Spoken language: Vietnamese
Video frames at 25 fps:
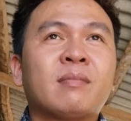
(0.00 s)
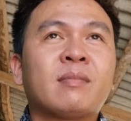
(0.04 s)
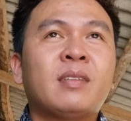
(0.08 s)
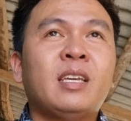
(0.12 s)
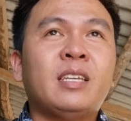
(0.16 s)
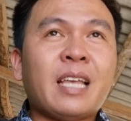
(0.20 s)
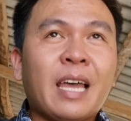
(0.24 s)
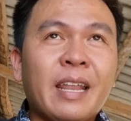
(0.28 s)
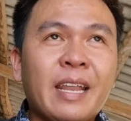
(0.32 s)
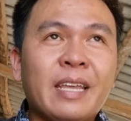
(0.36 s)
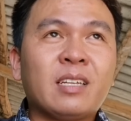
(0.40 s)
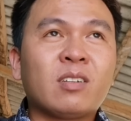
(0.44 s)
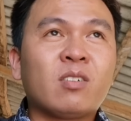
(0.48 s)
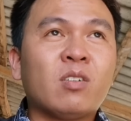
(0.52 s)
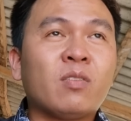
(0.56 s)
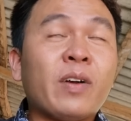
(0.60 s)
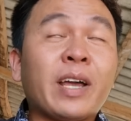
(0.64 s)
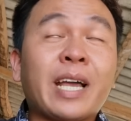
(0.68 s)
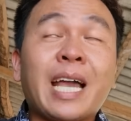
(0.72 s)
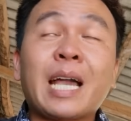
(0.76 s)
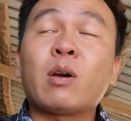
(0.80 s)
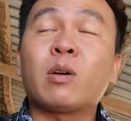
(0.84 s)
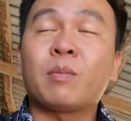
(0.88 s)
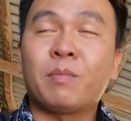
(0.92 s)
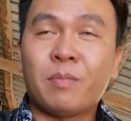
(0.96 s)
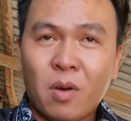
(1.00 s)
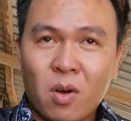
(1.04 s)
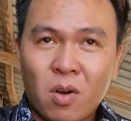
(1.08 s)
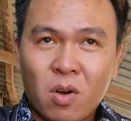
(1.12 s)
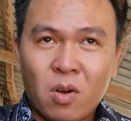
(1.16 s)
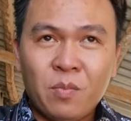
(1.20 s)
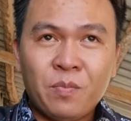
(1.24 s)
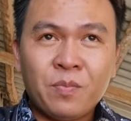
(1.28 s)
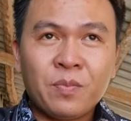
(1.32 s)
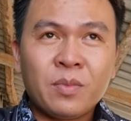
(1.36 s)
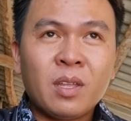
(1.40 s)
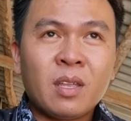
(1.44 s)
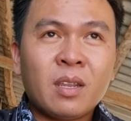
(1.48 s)
thì gia đình cũng phải khai quật mộ
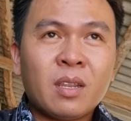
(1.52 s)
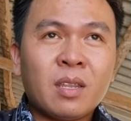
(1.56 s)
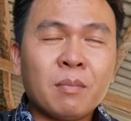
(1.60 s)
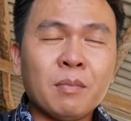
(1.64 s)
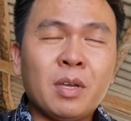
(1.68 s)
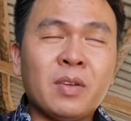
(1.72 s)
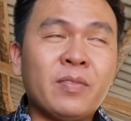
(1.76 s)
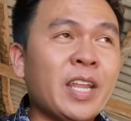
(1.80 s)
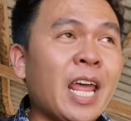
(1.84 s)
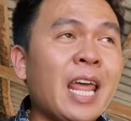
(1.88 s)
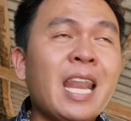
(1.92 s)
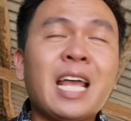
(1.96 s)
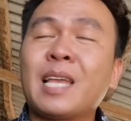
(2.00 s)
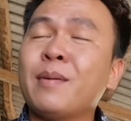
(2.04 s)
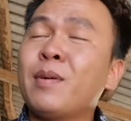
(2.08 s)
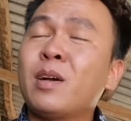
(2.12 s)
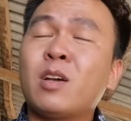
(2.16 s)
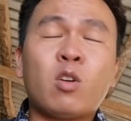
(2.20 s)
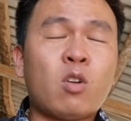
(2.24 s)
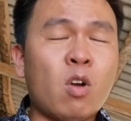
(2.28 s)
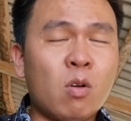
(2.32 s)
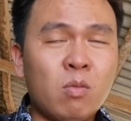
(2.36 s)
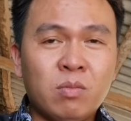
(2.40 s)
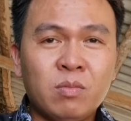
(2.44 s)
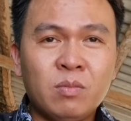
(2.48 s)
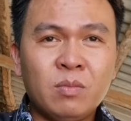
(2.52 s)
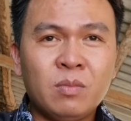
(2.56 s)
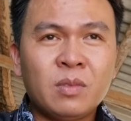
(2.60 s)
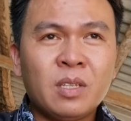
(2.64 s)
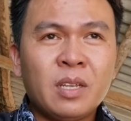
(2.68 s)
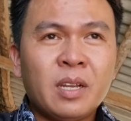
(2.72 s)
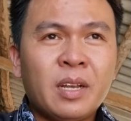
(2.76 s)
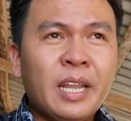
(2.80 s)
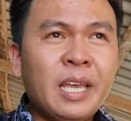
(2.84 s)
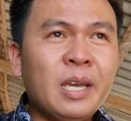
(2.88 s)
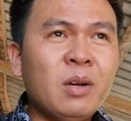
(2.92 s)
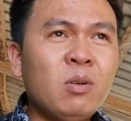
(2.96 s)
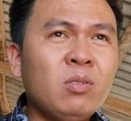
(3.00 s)
bởi vì đấy là cái cuối cùng
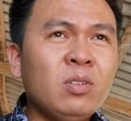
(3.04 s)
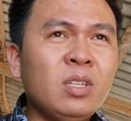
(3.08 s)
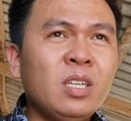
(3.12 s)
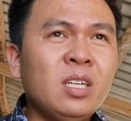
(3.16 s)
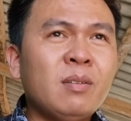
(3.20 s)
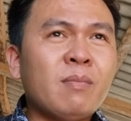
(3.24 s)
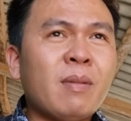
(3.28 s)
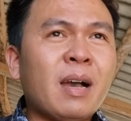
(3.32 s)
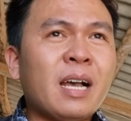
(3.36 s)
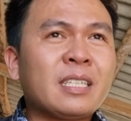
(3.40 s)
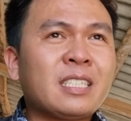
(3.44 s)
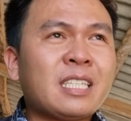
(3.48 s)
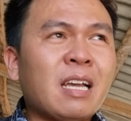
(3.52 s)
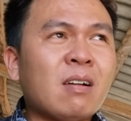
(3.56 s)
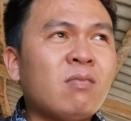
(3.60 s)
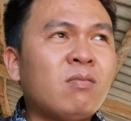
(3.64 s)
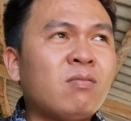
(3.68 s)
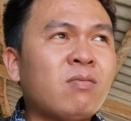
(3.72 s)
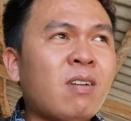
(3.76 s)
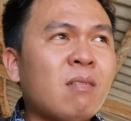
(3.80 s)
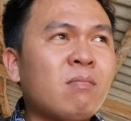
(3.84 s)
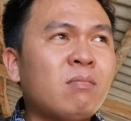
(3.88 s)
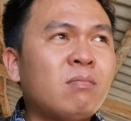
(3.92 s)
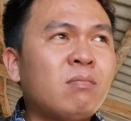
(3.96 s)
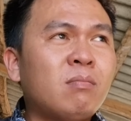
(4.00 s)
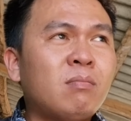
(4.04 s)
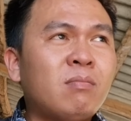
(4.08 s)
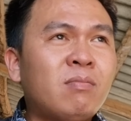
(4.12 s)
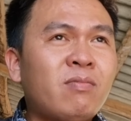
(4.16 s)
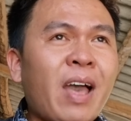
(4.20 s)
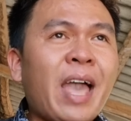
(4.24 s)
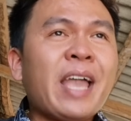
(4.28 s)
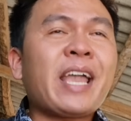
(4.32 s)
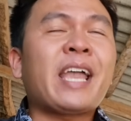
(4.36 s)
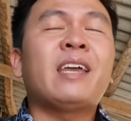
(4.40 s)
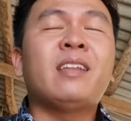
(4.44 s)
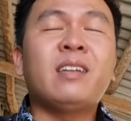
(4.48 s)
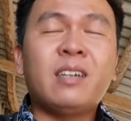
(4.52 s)
nếu như mà trong vòng
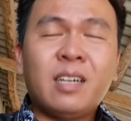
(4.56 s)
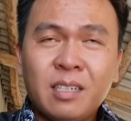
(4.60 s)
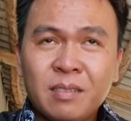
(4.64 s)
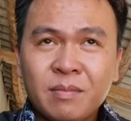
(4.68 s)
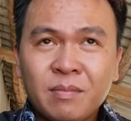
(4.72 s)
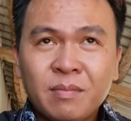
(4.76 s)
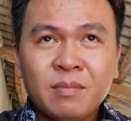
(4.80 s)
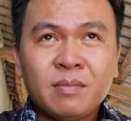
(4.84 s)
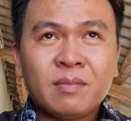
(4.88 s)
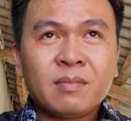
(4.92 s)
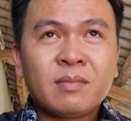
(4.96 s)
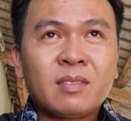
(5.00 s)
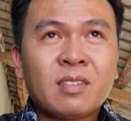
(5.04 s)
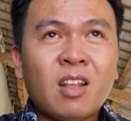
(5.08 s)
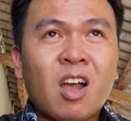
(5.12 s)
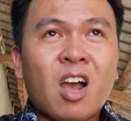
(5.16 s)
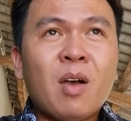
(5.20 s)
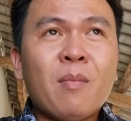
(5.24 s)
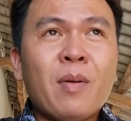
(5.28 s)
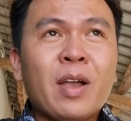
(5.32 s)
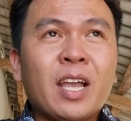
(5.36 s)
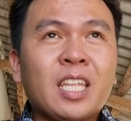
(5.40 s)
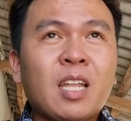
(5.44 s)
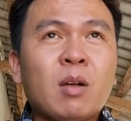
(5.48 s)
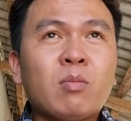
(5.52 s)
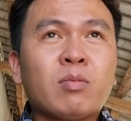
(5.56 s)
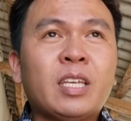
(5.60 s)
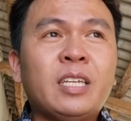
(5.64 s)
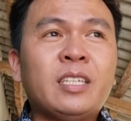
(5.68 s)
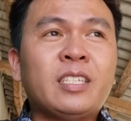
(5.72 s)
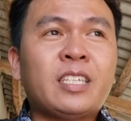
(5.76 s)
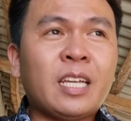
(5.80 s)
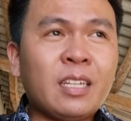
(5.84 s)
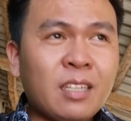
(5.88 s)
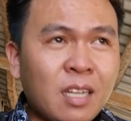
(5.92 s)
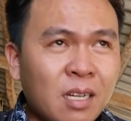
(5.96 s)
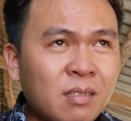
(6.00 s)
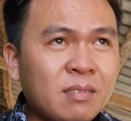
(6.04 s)
vài ngày nữa đó mà cái thông
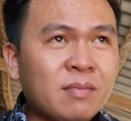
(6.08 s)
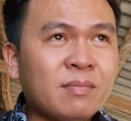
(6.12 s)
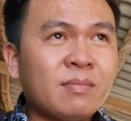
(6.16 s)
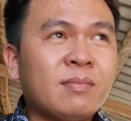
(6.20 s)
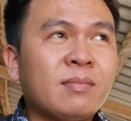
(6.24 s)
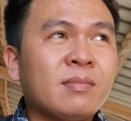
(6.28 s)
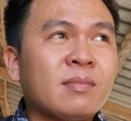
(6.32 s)
tin chính thức